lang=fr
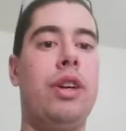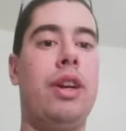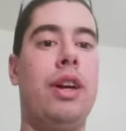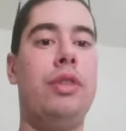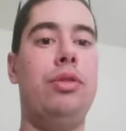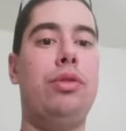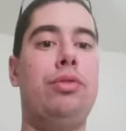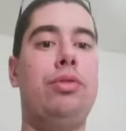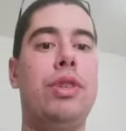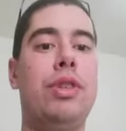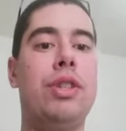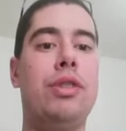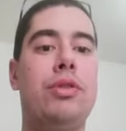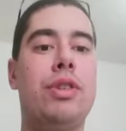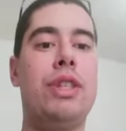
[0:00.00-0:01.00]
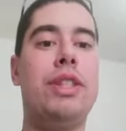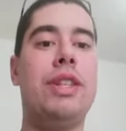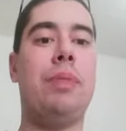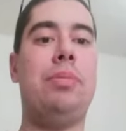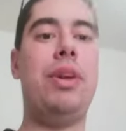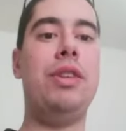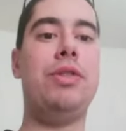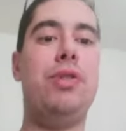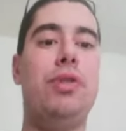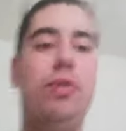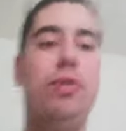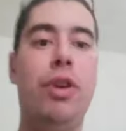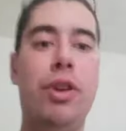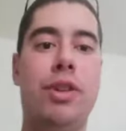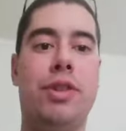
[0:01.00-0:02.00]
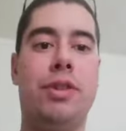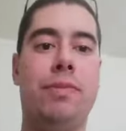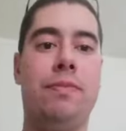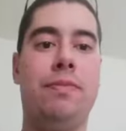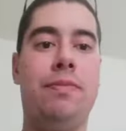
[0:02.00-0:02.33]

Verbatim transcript: qui a lieu tous les ans qui s'appelle The Voice